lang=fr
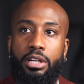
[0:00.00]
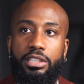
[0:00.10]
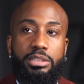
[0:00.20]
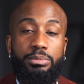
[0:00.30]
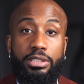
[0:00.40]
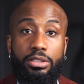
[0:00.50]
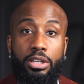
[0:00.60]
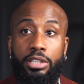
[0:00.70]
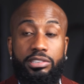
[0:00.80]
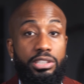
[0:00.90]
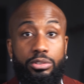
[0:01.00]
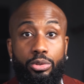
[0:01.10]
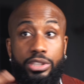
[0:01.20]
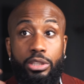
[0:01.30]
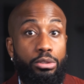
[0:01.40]
Limite, c'est
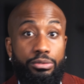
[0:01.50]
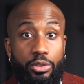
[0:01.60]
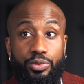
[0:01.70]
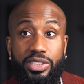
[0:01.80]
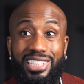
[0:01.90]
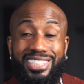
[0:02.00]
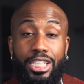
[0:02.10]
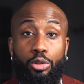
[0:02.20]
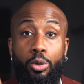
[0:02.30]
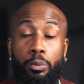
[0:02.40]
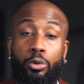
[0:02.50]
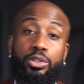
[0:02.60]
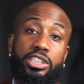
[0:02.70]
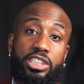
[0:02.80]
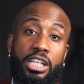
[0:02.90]
de nettoyer votre visage et de le
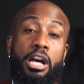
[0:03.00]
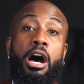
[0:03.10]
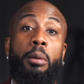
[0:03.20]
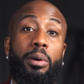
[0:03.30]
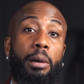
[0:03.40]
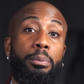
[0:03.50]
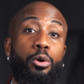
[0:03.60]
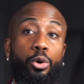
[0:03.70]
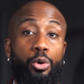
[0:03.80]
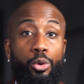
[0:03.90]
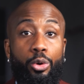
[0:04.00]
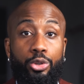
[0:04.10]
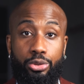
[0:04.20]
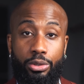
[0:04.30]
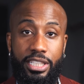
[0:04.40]
protéger par rapport au
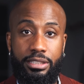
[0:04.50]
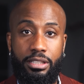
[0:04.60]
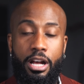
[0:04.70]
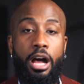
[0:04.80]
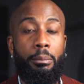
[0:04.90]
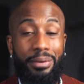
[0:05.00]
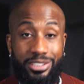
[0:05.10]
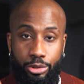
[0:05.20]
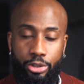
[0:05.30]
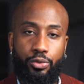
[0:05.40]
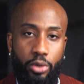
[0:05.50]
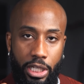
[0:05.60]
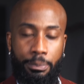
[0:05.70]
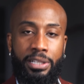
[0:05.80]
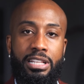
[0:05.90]
soleil. Parce que je vous le
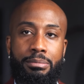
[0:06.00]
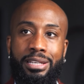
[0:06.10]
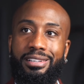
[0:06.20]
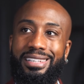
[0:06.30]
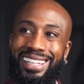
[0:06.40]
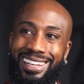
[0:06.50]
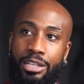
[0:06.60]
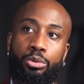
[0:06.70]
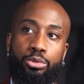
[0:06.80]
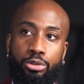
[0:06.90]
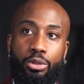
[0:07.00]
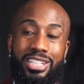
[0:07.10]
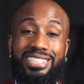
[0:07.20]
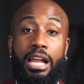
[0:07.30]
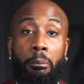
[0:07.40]
répète les mecs, les rayons du
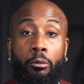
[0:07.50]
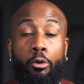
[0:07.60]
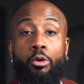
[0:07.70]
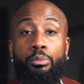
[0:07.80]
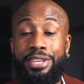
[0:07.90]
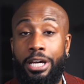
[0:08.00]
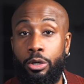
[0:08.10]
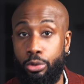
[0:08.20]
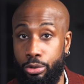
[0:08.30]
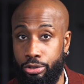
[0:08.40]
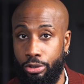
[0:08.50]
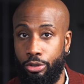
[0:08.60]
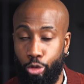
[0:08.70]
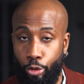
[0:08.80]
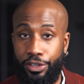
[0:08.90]
soleil, c'est la première cause
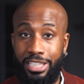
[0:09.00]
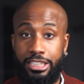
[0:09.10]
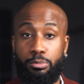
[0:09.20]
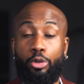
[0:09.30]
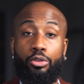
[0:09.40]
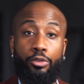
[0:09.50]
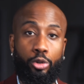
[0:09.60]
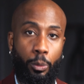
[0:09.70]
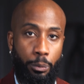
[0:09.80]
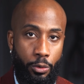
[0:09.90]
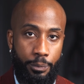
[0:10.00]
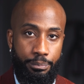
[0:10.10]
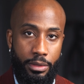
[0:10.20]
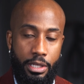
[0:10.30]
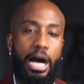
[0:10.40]
de vieillissement de votre peau.
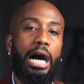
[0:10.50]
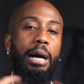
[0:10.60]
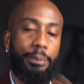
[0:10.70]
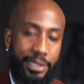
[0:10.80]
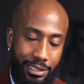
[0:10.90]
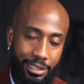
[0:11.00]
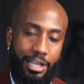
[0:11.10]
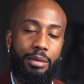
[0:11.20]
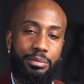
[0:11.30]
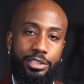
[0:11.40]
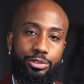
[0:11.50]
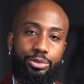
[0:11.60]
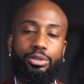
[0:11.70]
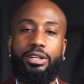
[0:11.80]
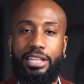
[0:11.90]
Après, bien
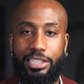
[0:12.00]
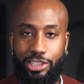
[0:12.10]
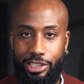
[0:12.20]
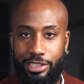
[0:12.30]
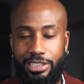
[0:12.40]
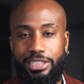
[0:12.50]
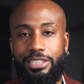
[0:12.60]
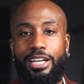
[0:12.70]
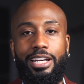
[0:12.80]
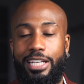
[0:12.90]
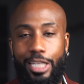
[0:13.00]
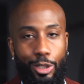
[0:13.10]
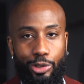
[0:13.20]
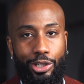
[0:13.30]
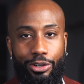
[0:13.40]
sûr, la génétique et
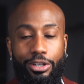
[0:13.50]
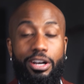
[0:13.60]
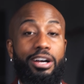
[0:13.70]
le temps